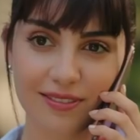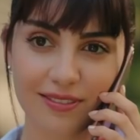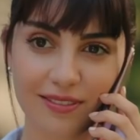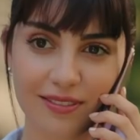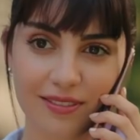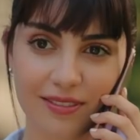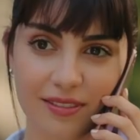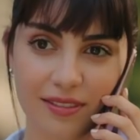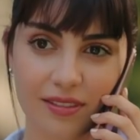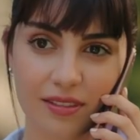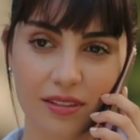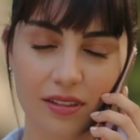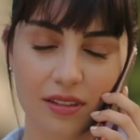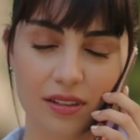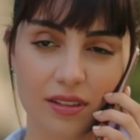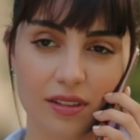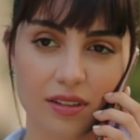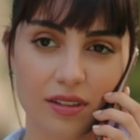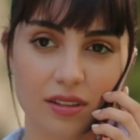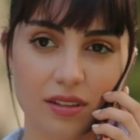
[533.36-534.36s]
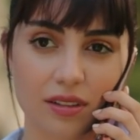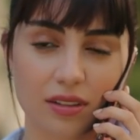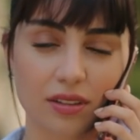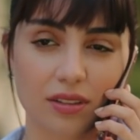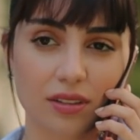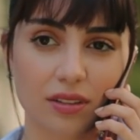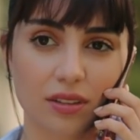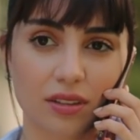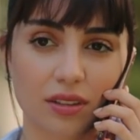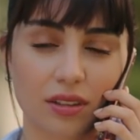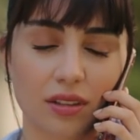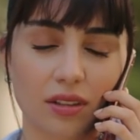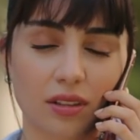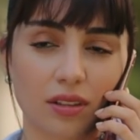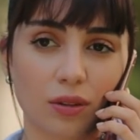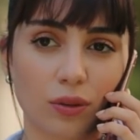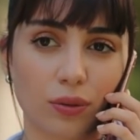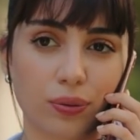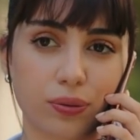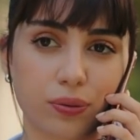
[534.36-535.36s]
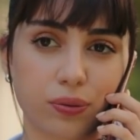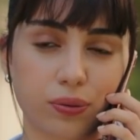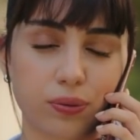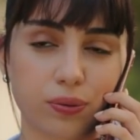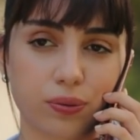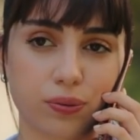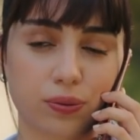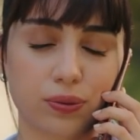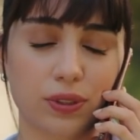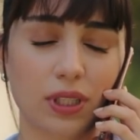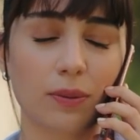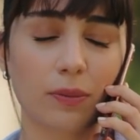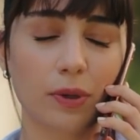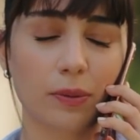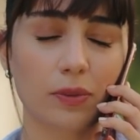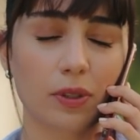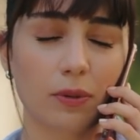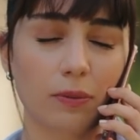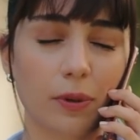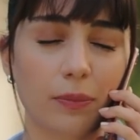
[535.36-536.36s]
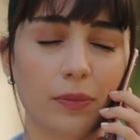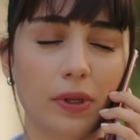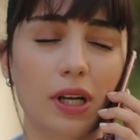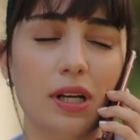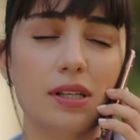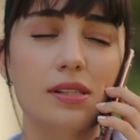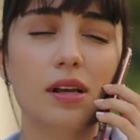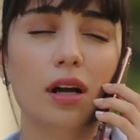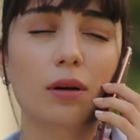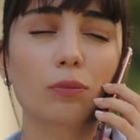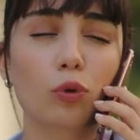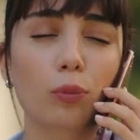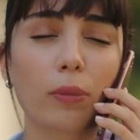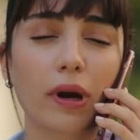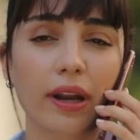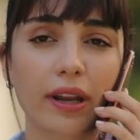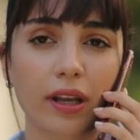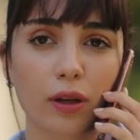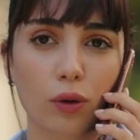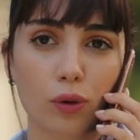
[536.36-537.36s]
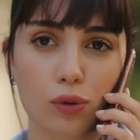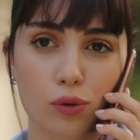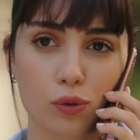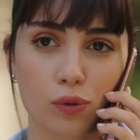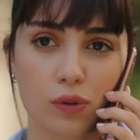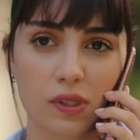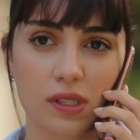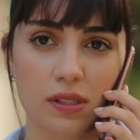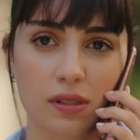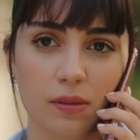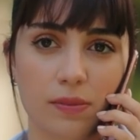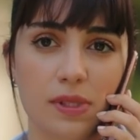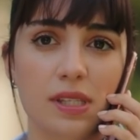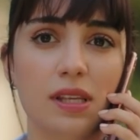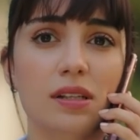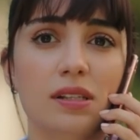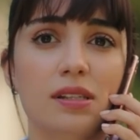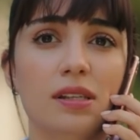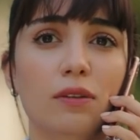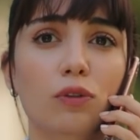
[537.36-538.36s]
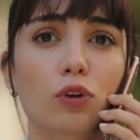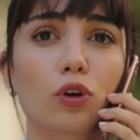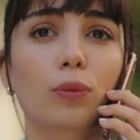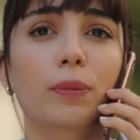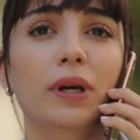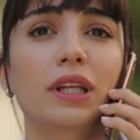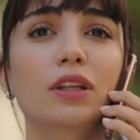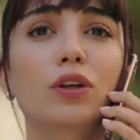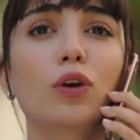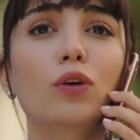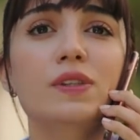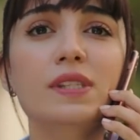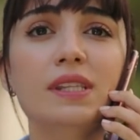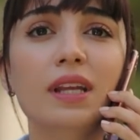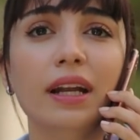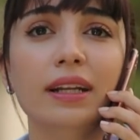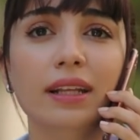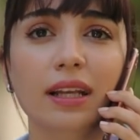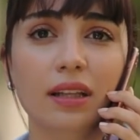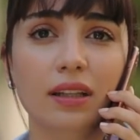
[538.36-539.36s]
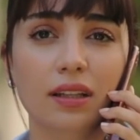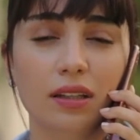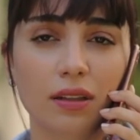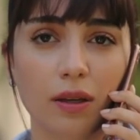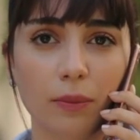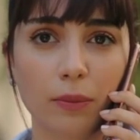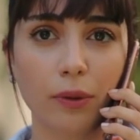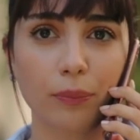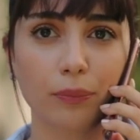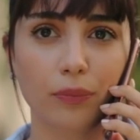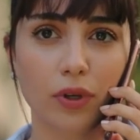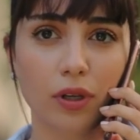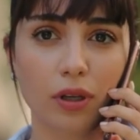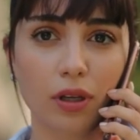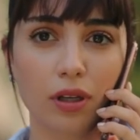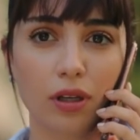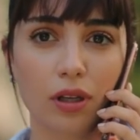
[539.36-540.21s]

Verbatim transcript: Başka çarem yok. Of tamam tamam gazan mübarek olsun sesim. Seni seviyorum hadi göster kendini tamam mı?